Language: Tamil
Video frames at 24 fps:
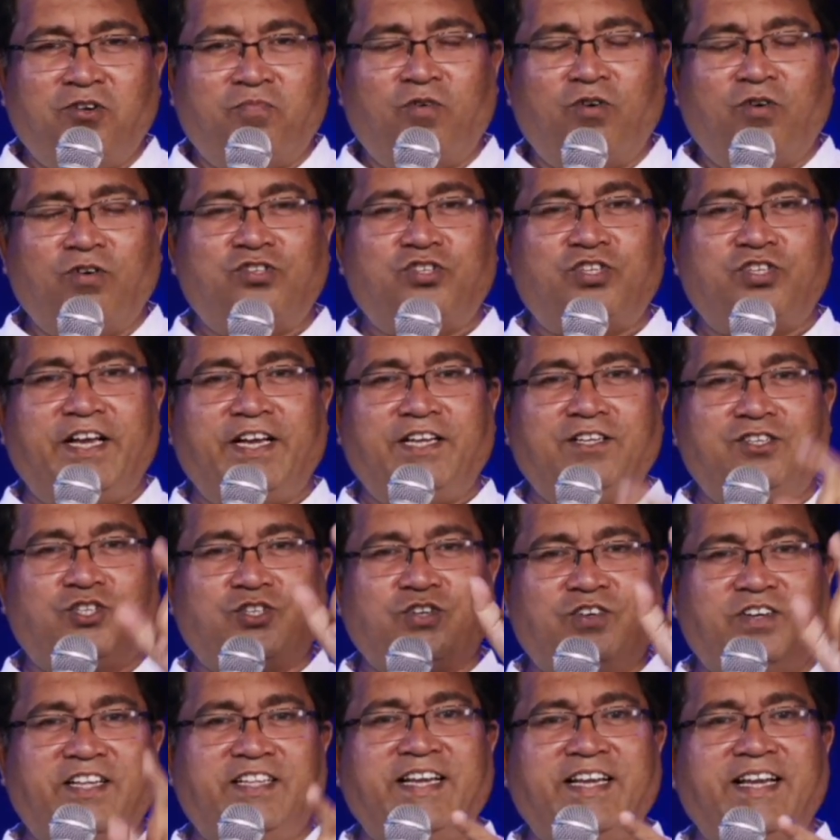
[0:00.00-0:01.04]
மோசை
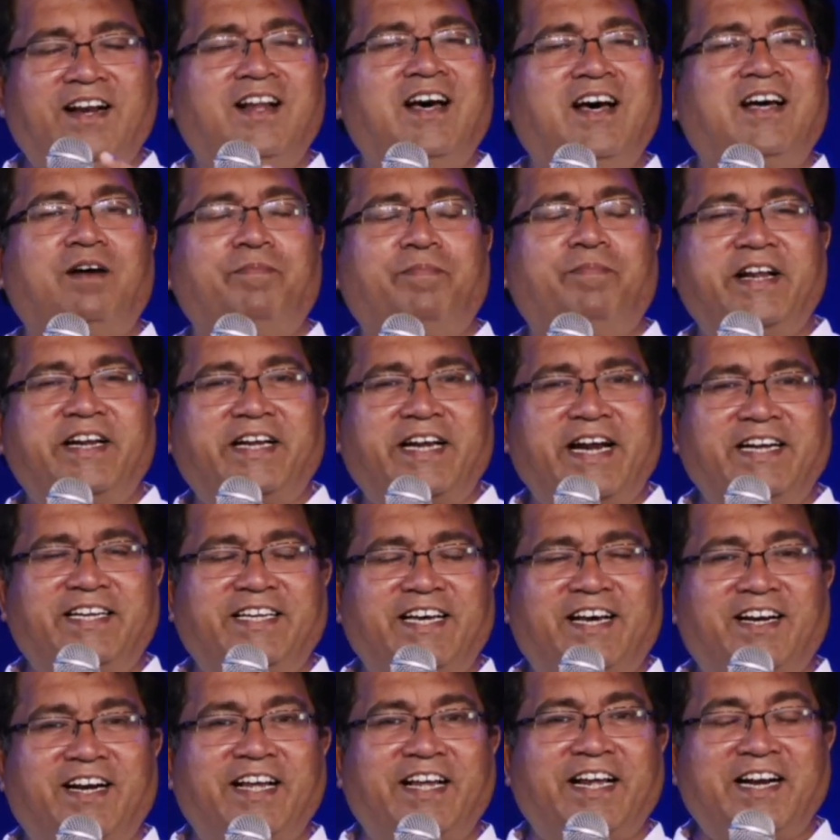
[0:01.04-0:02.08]
சொன்னதை எல்லாரும் அப்படி
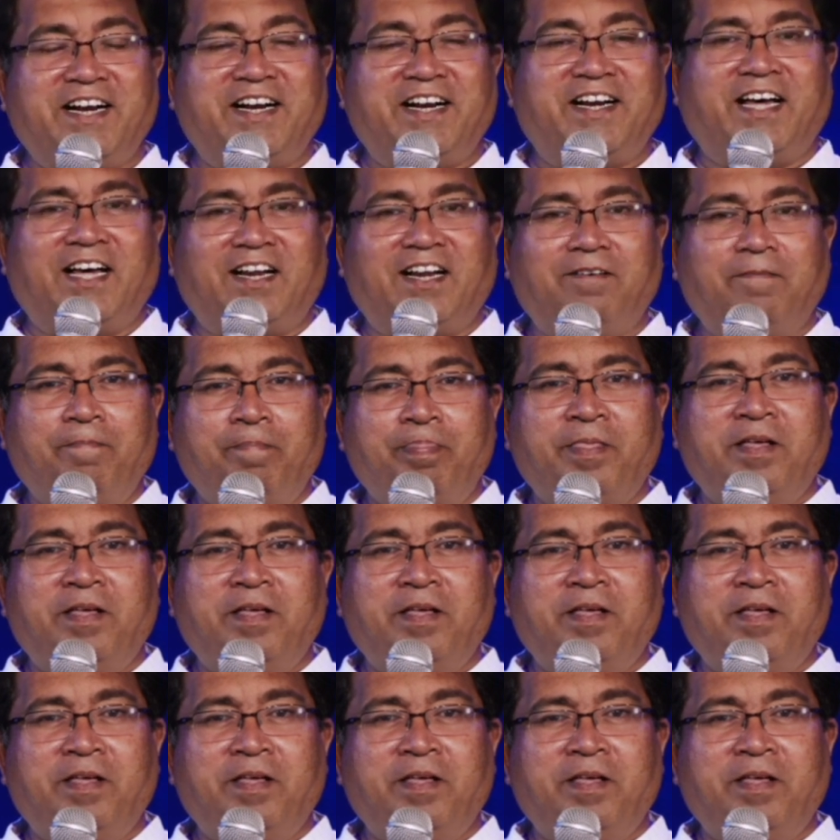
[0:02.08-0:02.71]
கேட்டார்கள் ஏனென்றால்